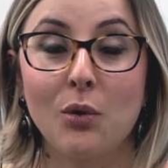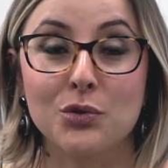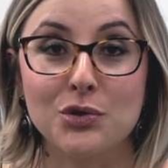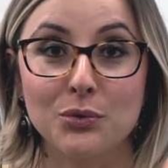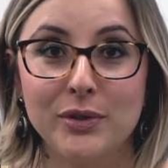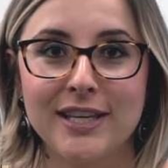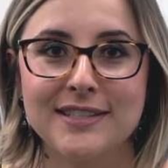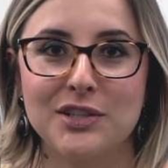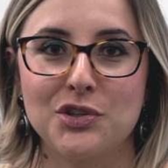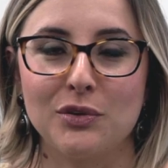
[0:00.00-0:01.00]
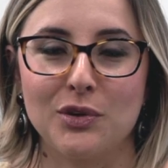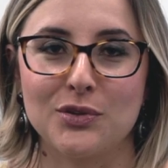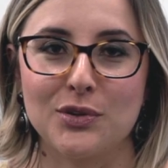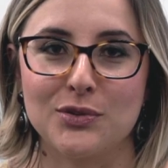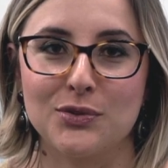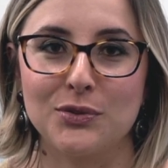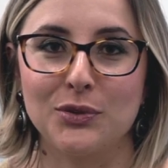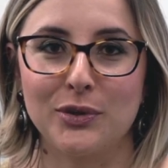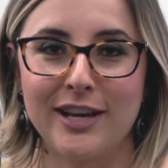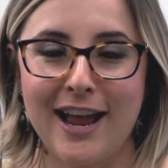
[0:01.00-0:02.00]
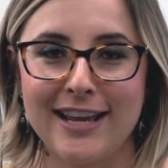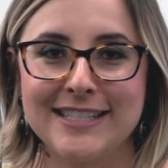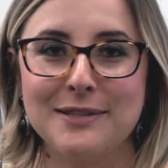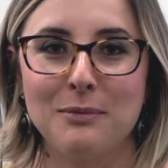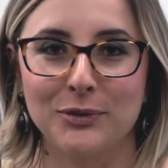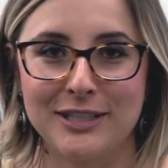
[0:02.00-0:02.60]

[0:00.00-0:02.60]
Continue assistindo aos nossos tutoriais e bom